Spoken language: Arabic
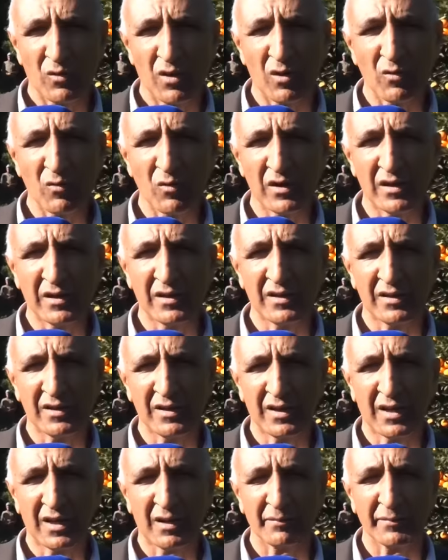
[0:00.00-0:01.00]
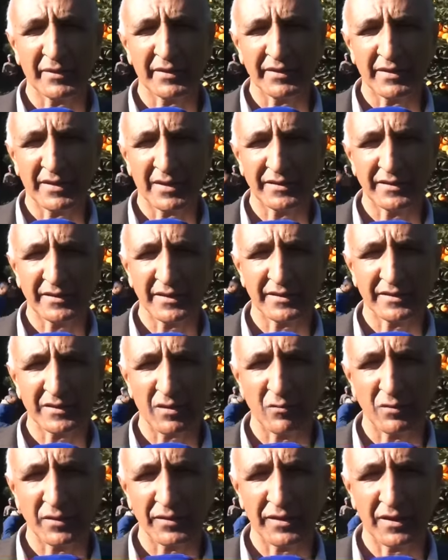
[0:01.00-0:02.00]
اول حمضيه هي
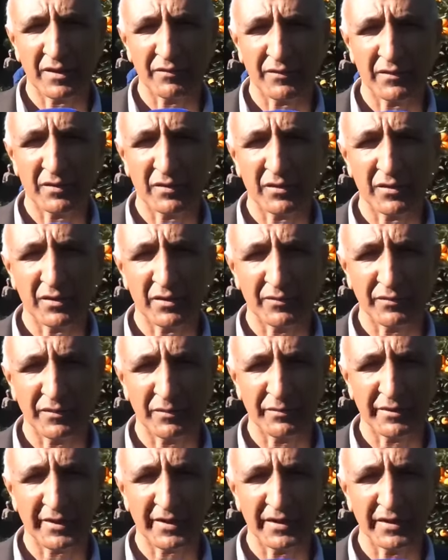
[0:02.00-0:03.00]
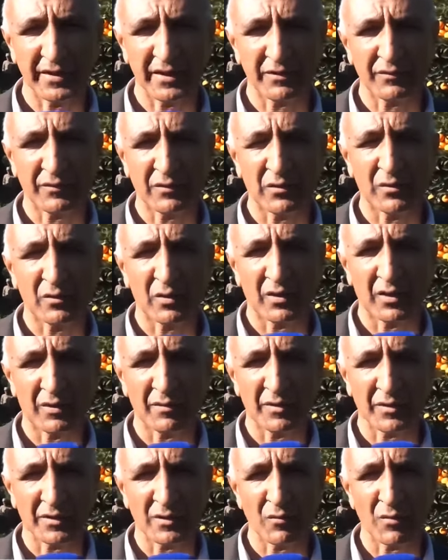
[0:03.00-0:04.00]
تكونتنا في في مسلكين
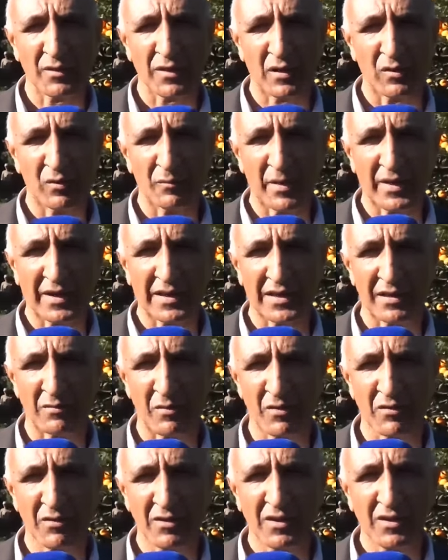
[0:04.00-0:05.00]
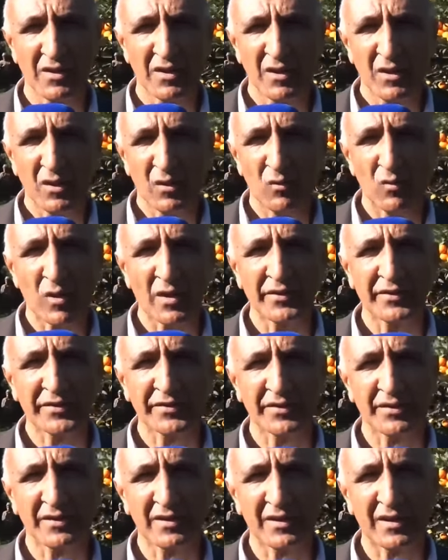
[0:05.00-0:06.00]
في كونها لو بارك ليمون
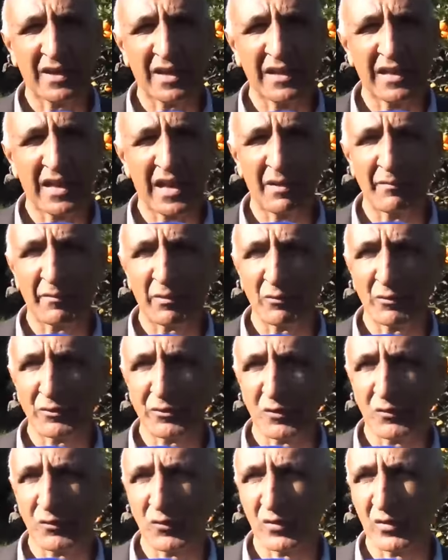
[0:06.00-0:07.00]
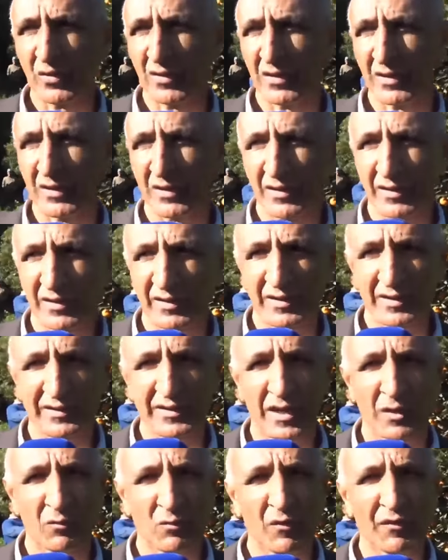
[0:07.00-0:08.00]
وهذا العام راكم تشوفوا
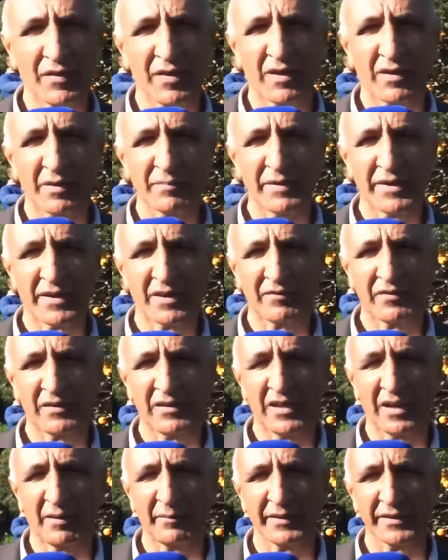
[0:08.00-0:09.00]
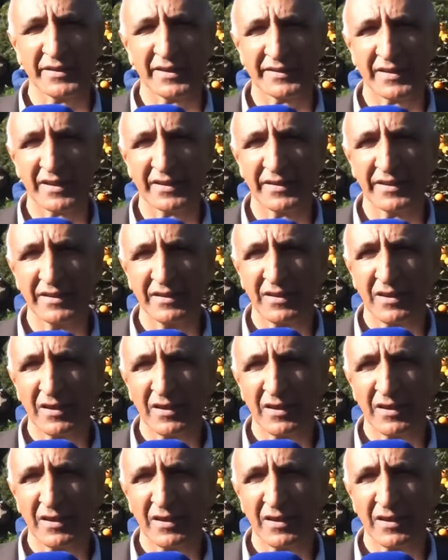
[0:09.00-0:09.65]
كاين وفره كبيره في الحمضيات هذه